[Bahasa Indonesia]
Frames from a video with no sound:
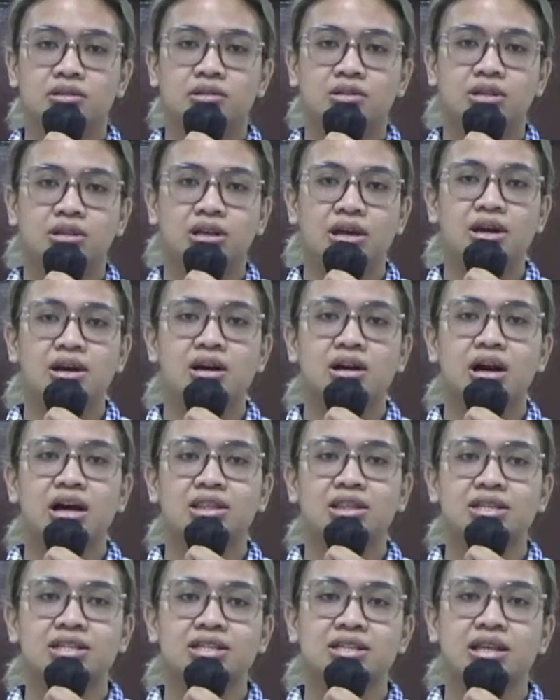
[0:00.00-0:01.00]
ya.
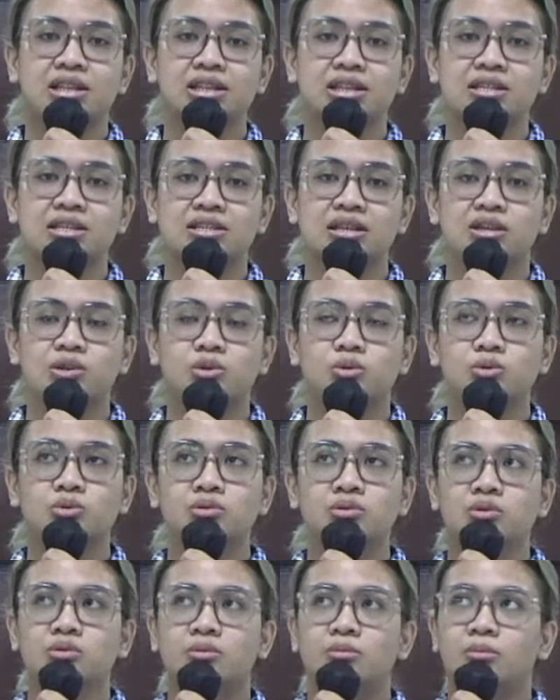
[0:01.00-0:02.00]
Kata senantiasa itu
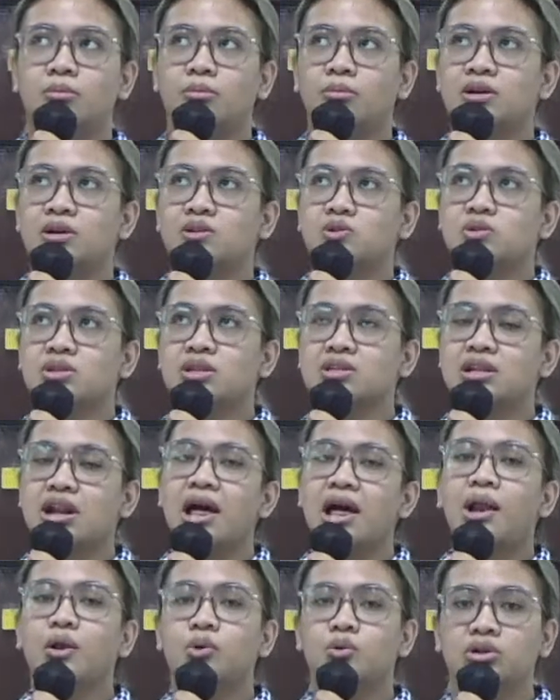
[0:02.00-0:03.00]
tuh maksudnya
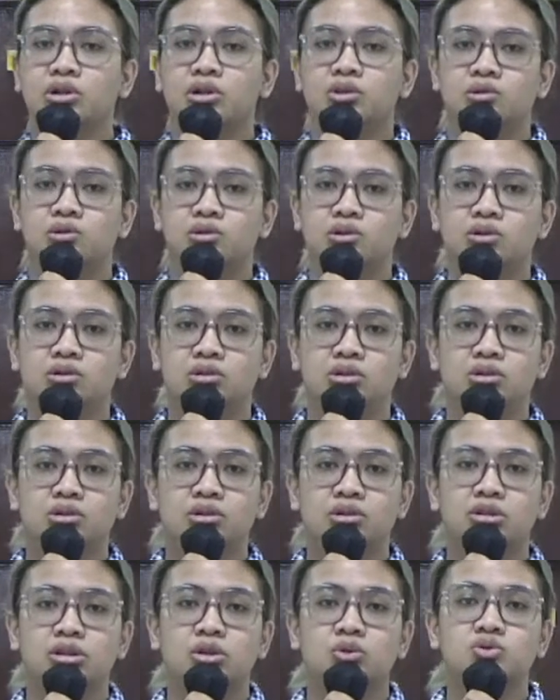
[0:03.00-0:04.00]
selalu gitu loh.
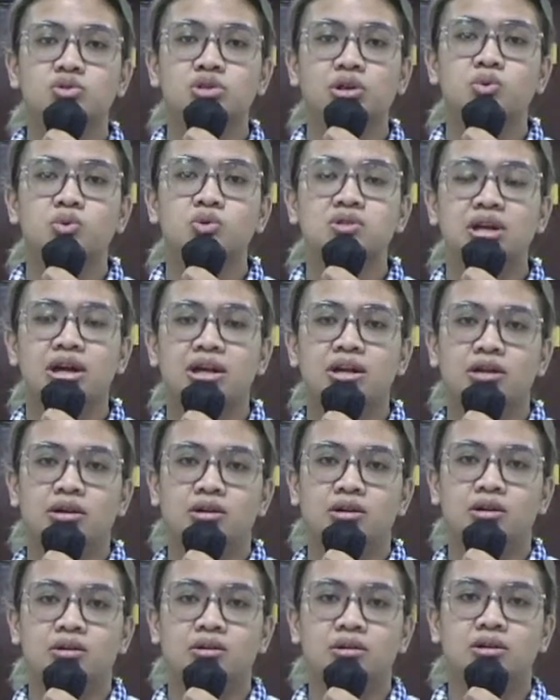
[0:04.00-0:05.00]
Terus-terusan.
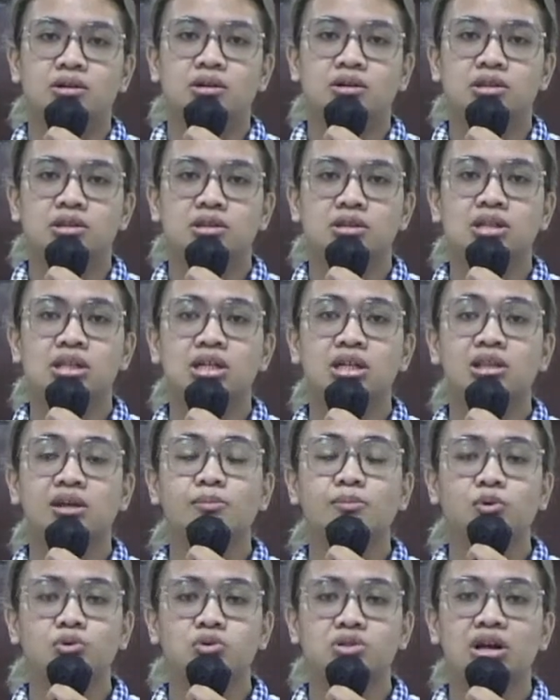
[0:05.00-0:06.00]
Jadi kita
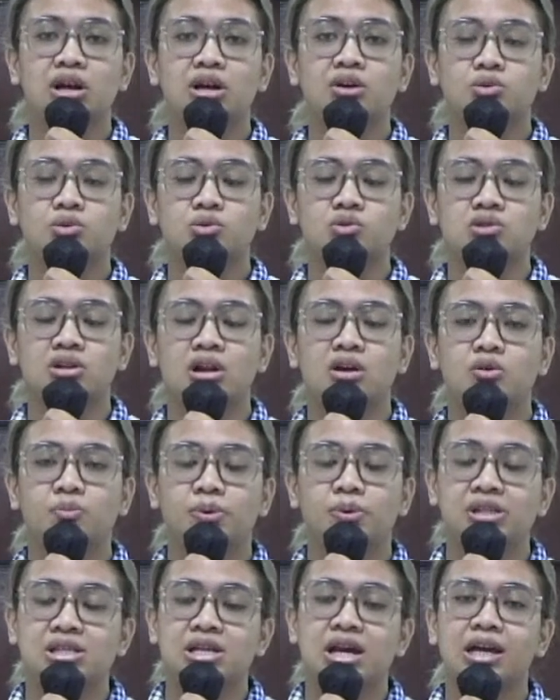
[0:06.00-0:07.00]
berusaha untuk selalu
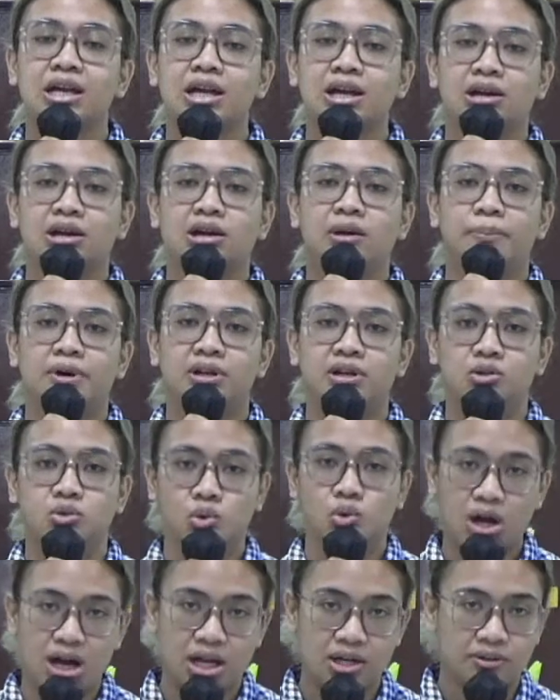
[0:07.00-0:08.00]
percaya kepada
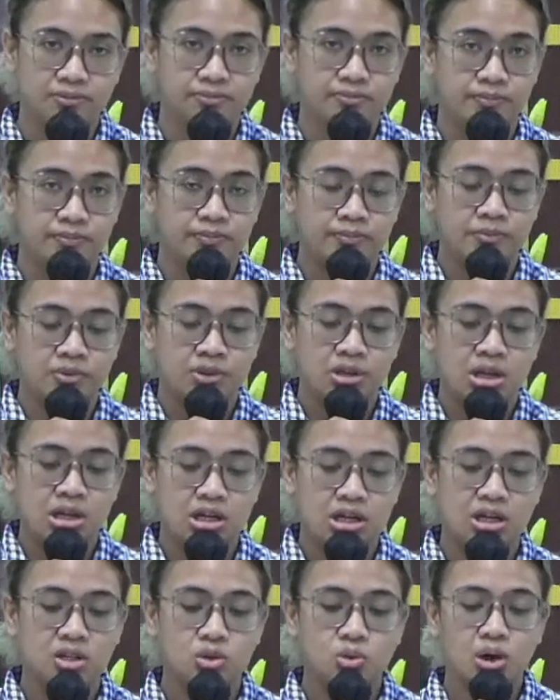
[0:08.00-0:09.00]
Tuhan. Nah,
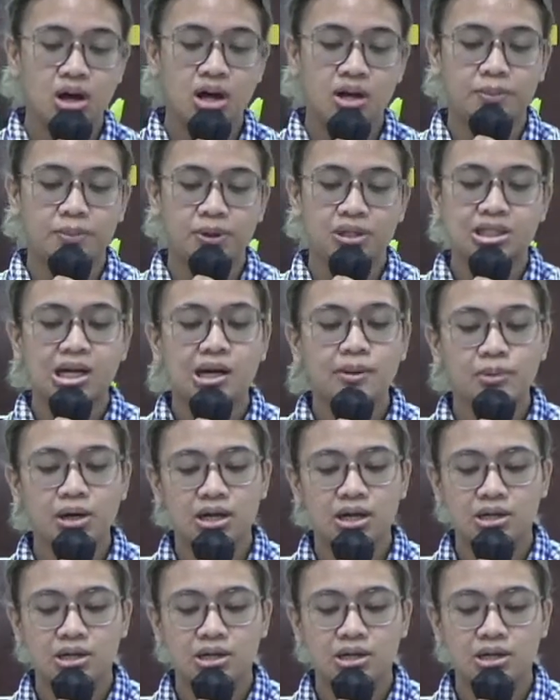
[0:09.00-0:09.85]
itu hal pertama